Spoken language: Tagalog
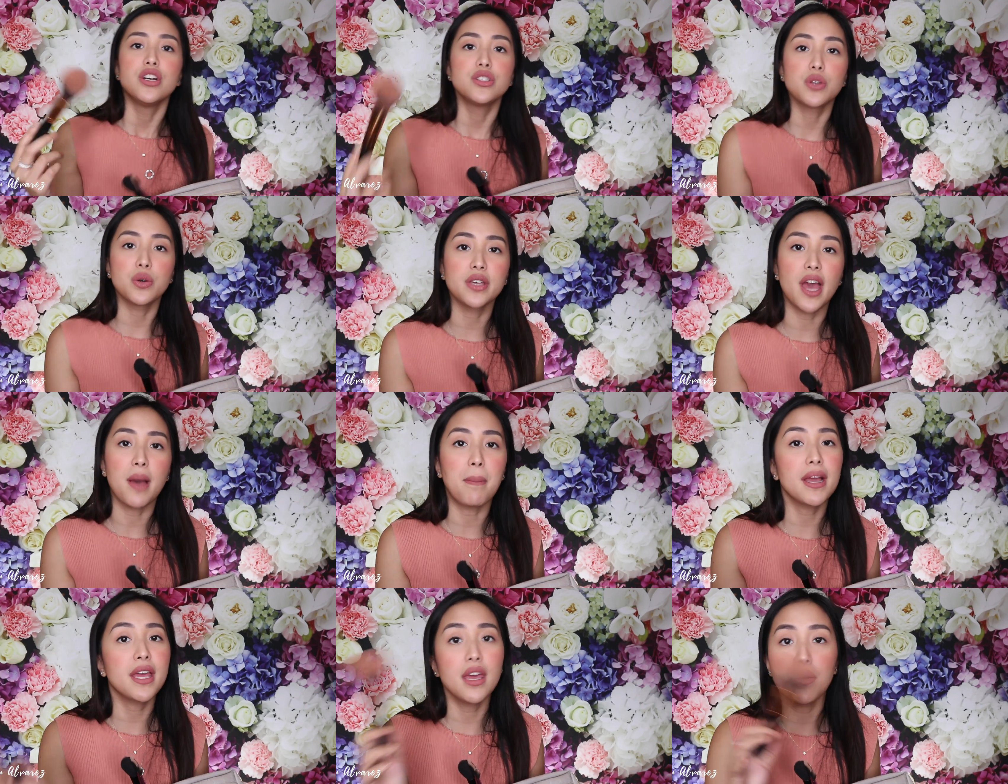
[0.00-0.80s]
So, yeah,
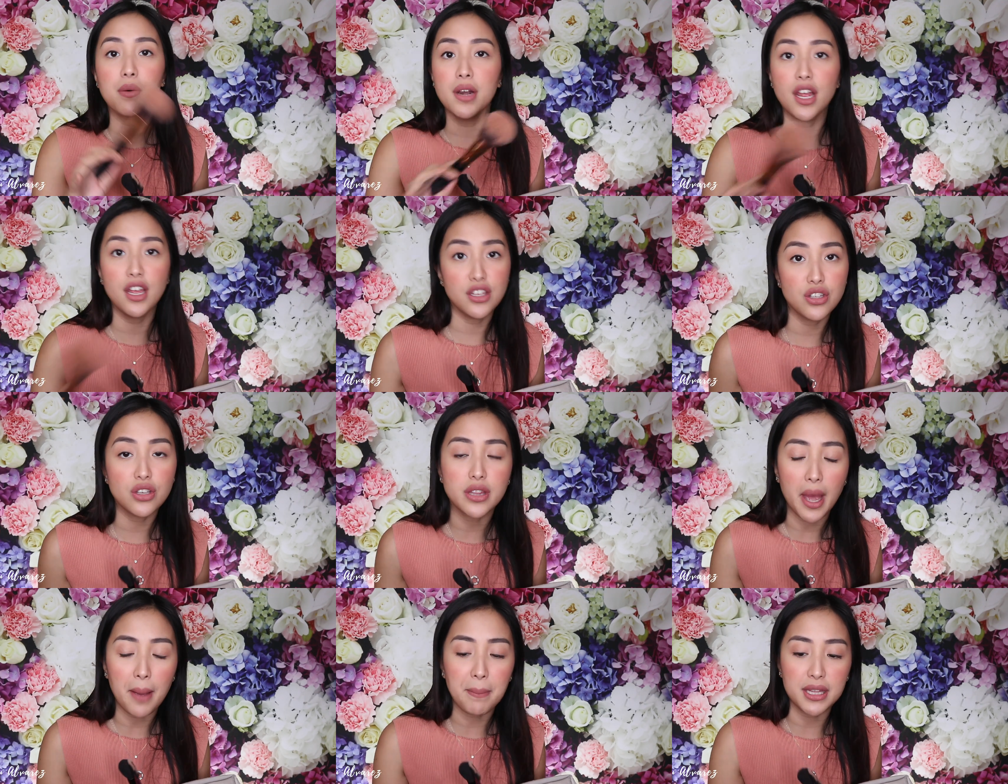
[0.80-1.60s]
paghiwalayin nyo
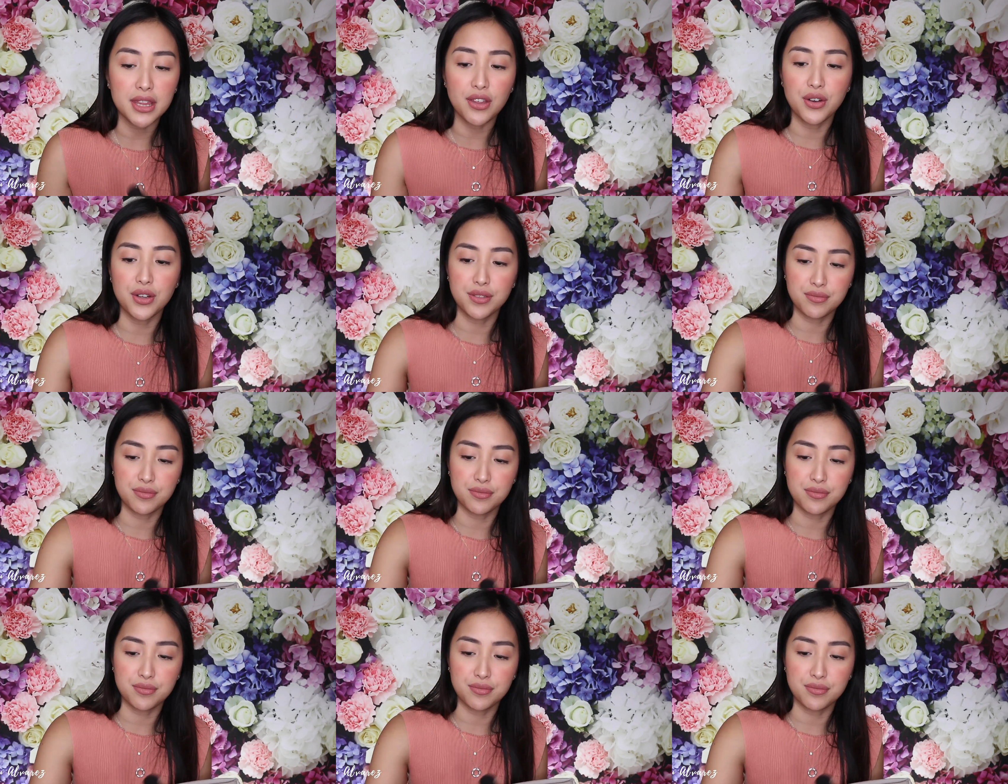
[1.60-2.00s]
dapat yon.